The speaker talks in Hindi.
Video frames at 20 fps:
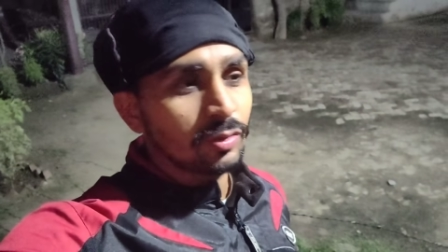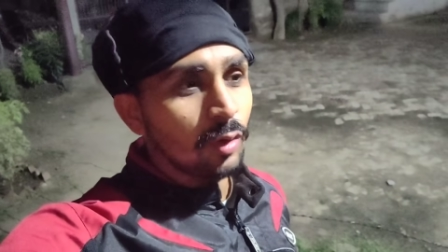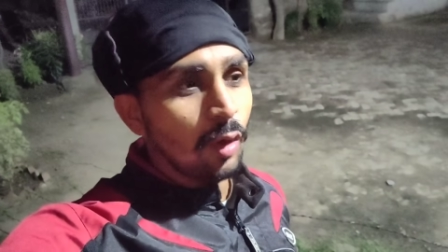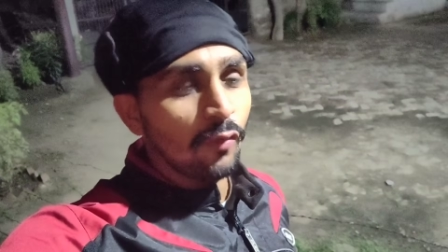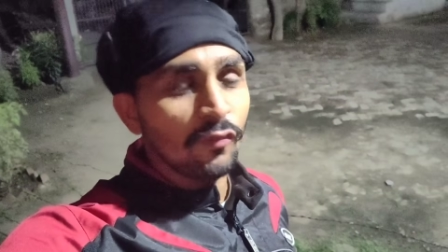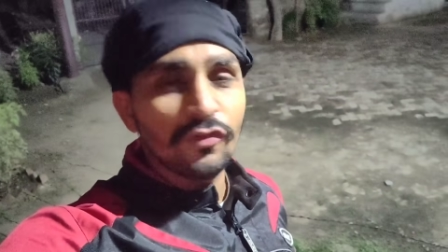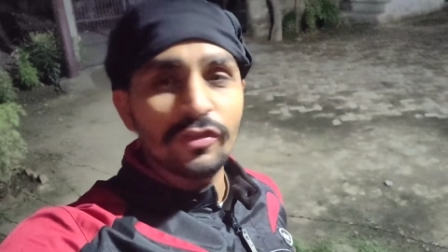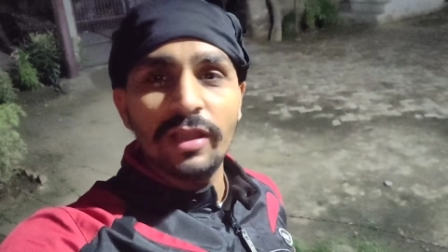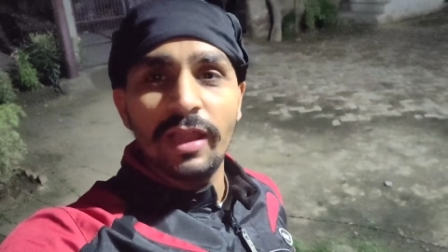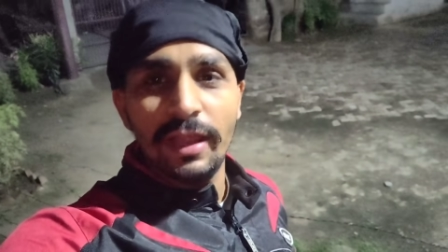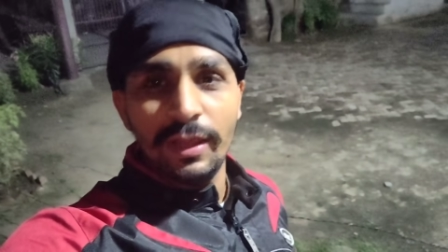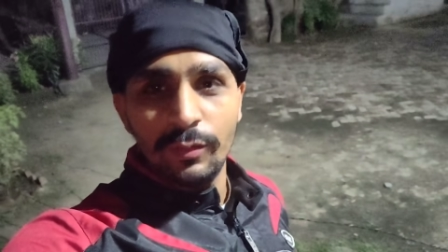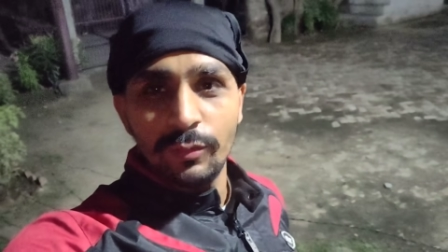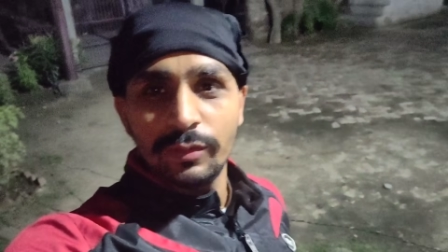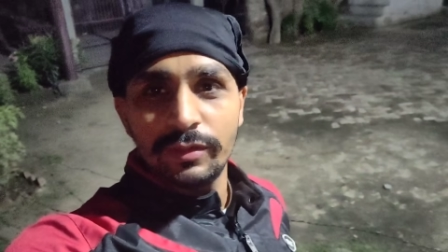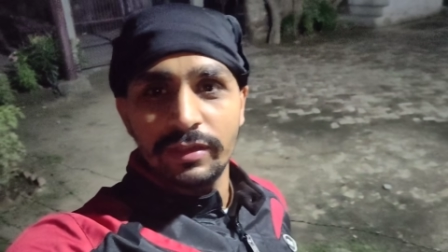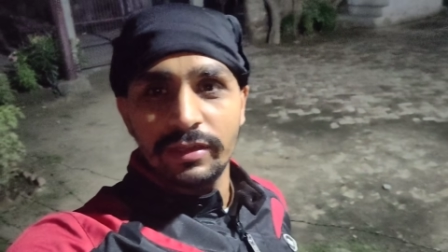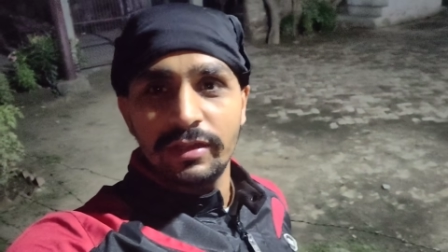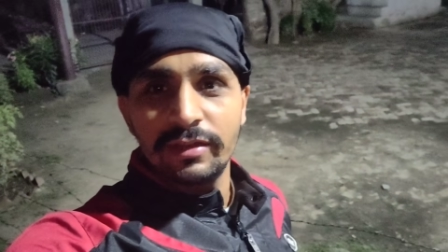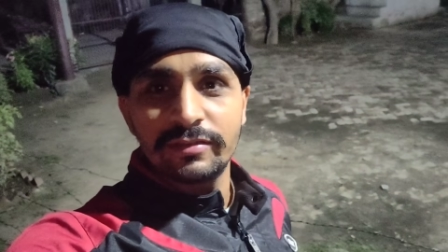कॉफ़ी लाए
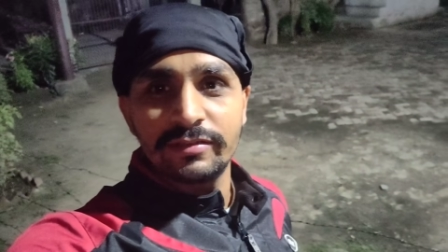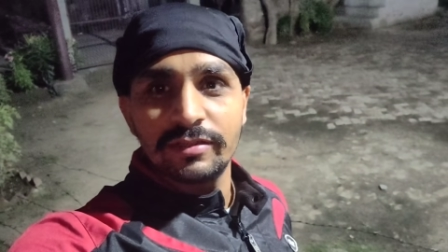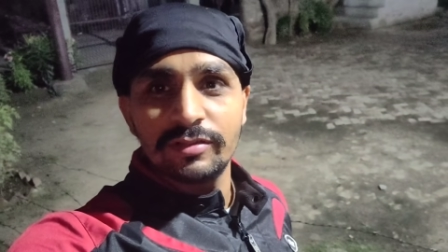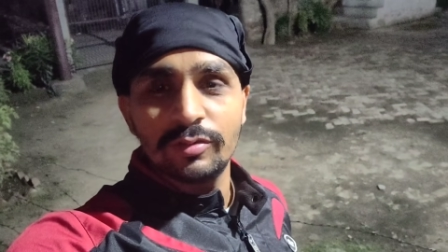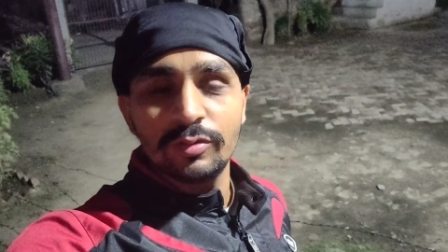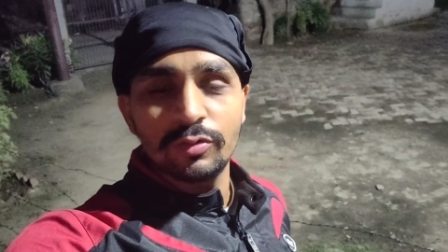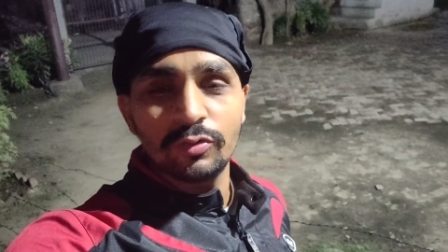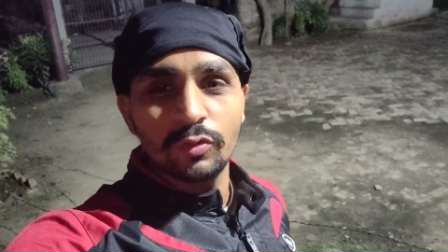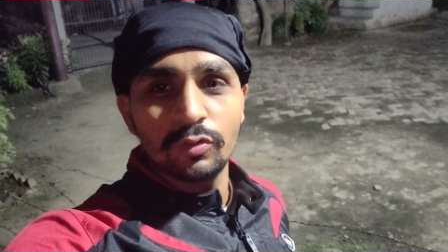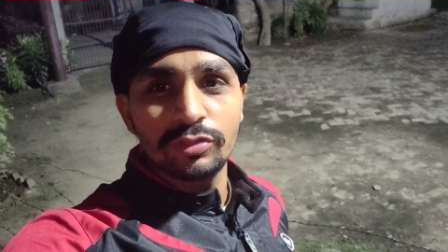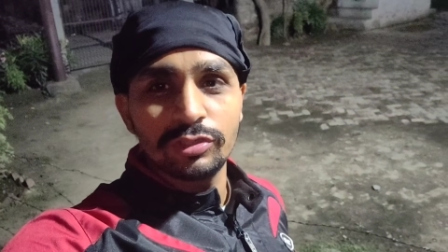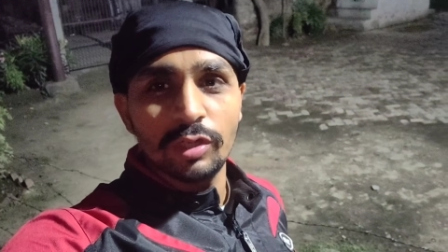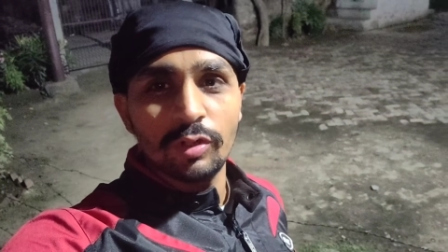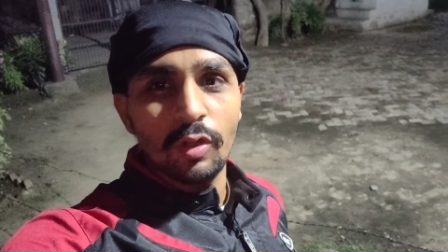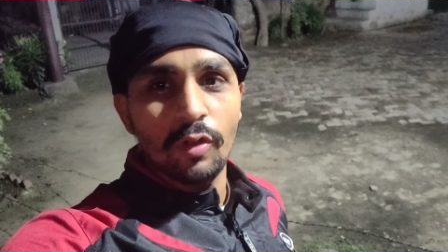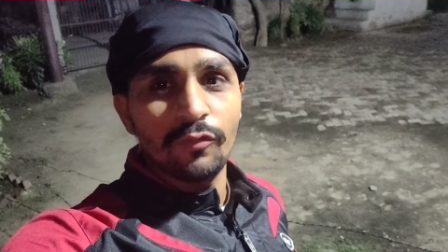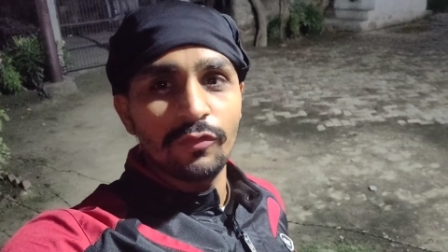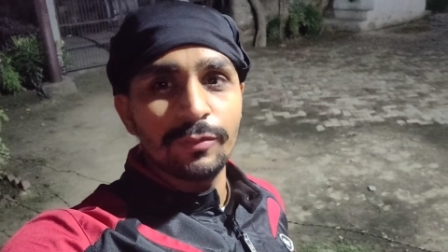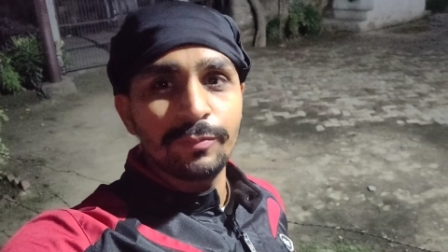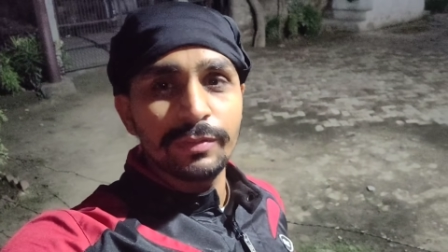हुए थे घर से तो सोचा
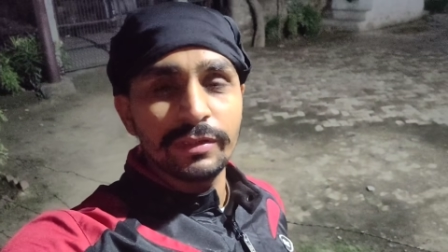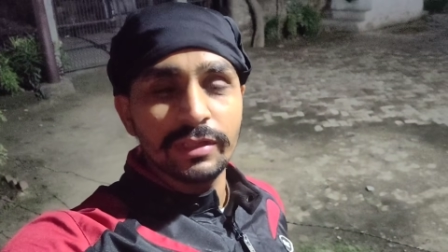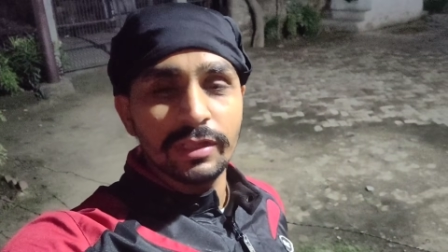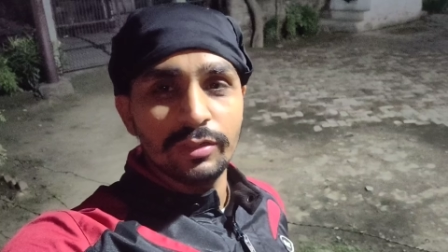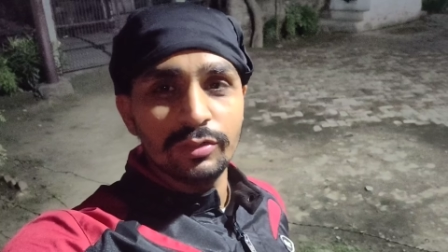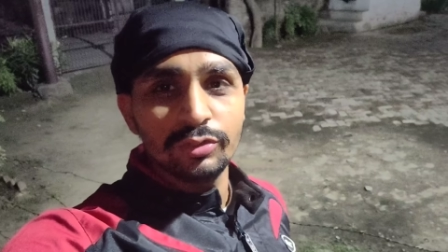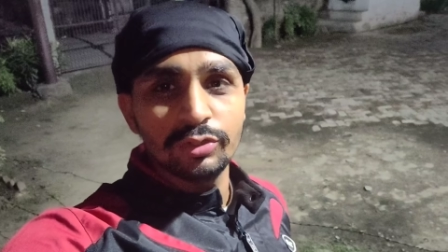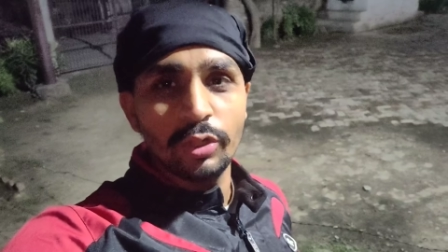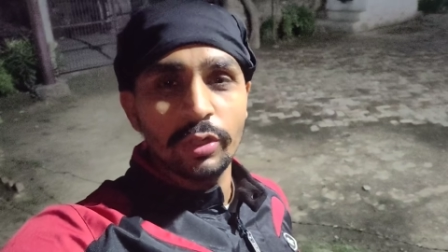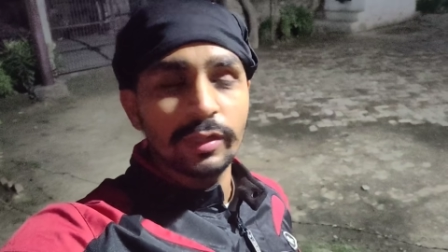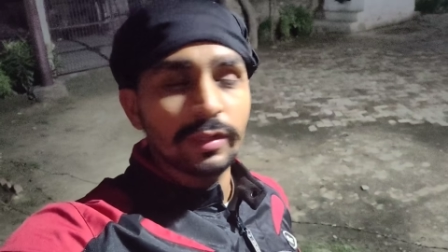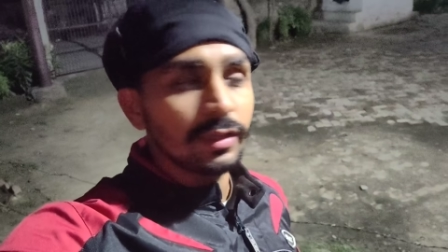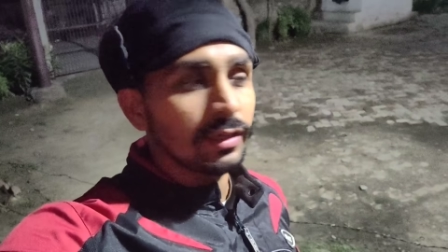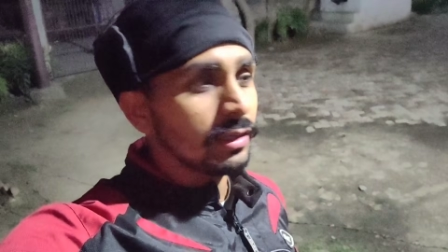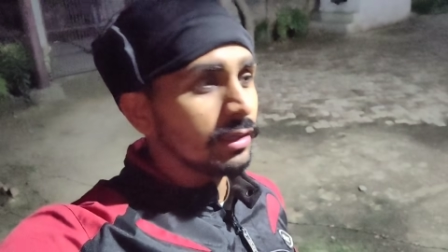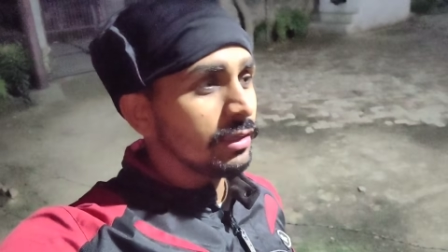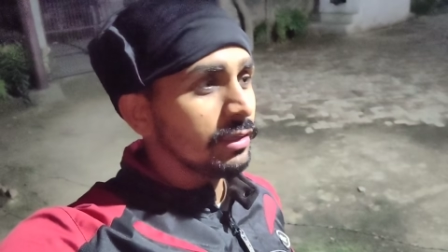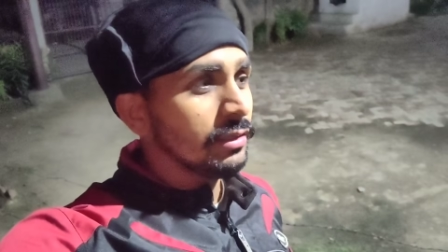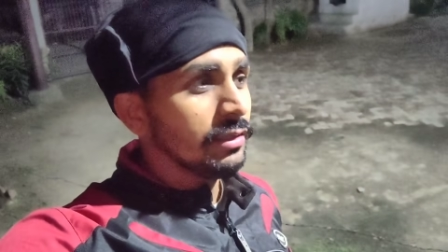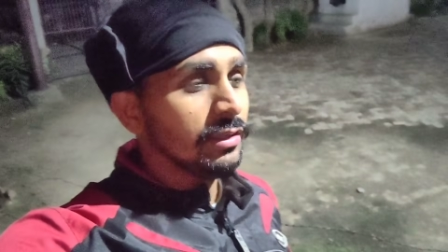कॉफ़ी पी के इन्जॉय
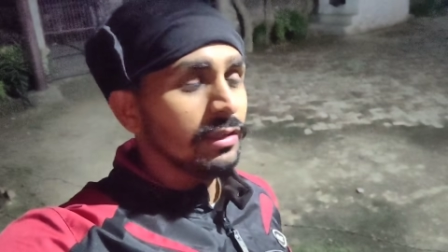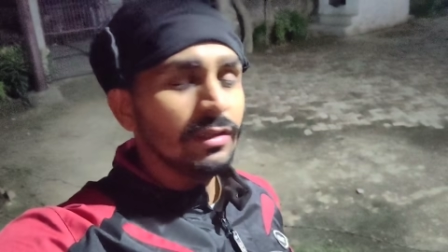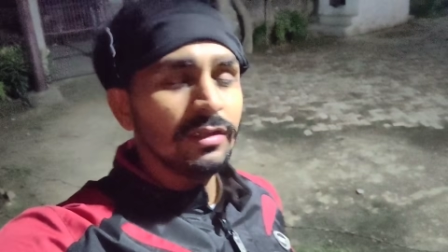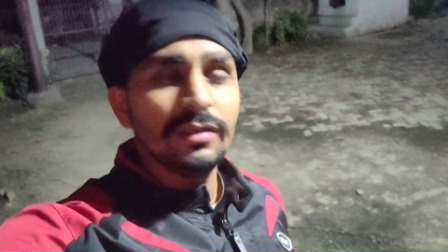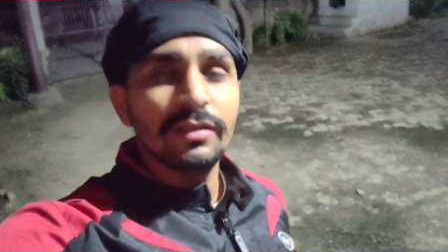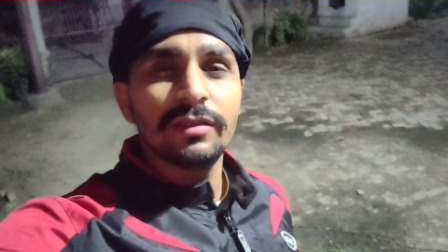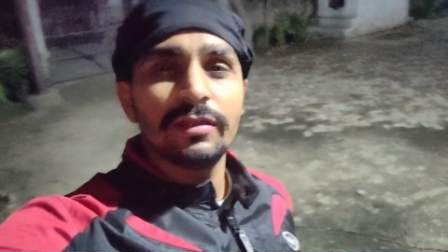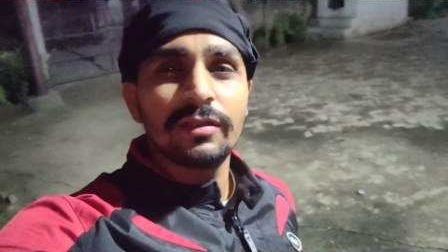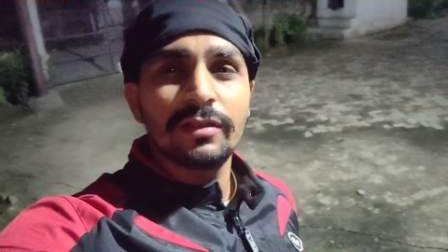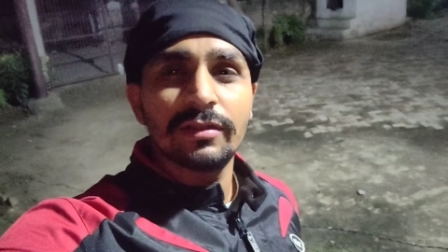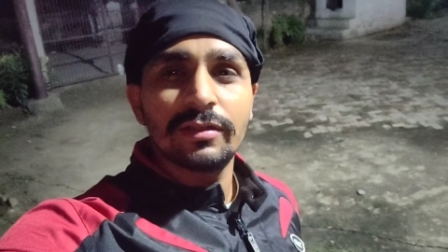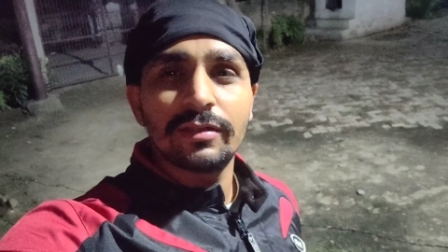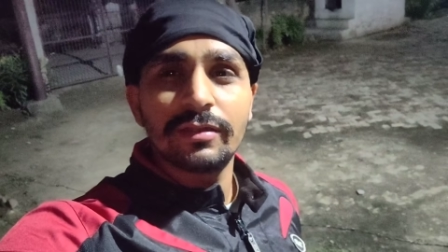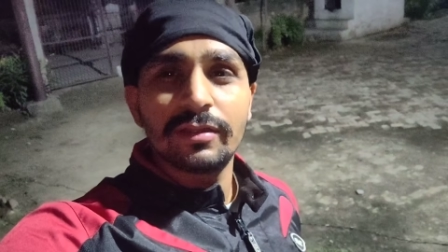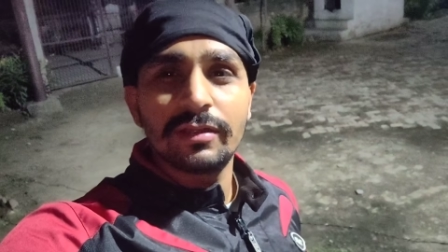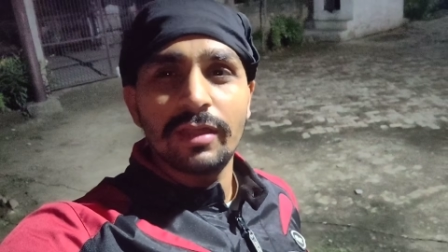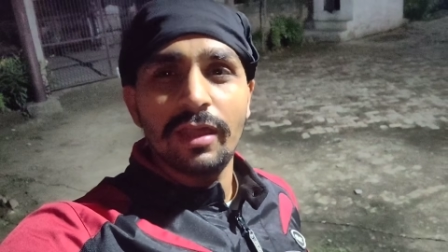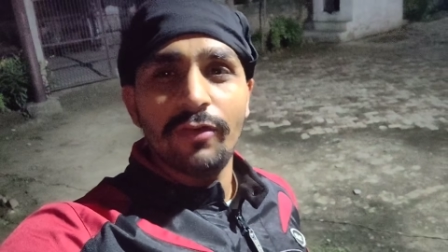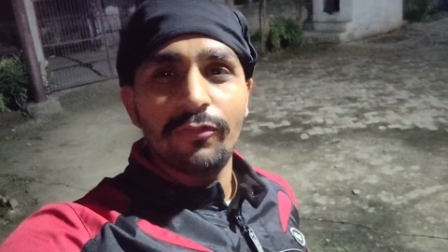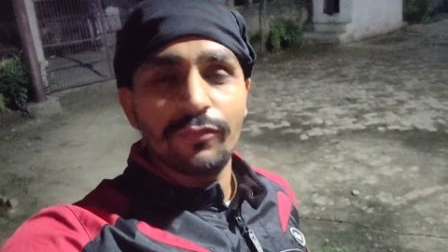करें
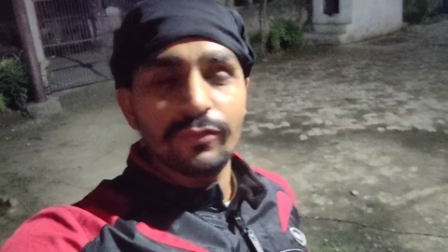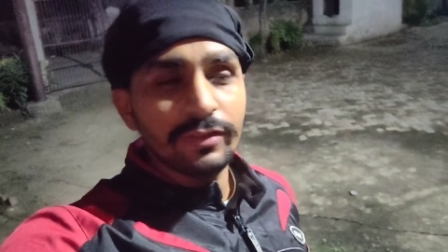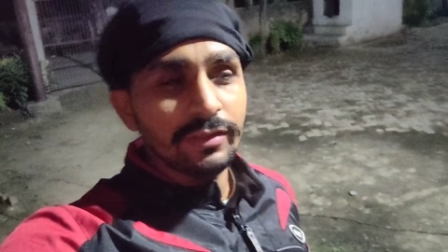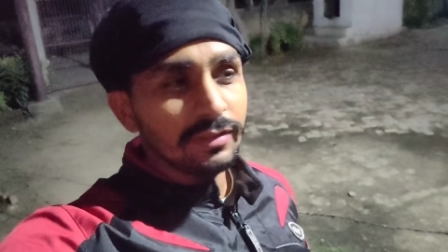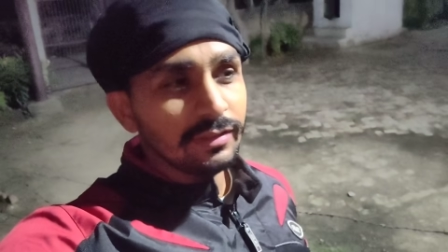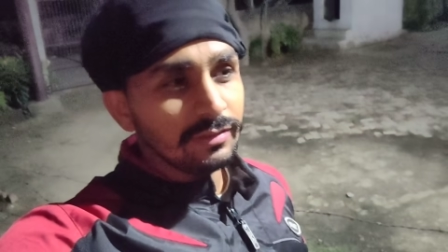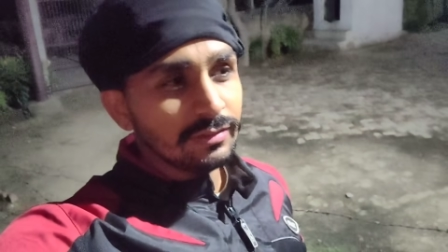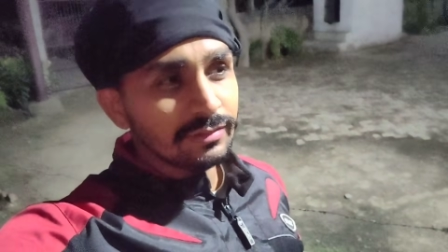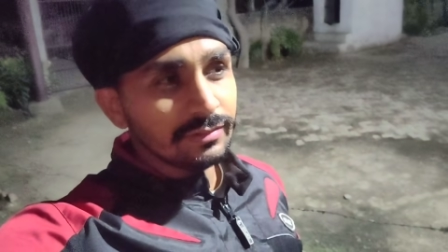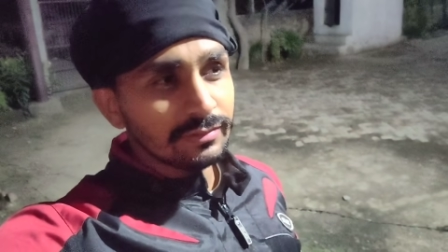काफ़ी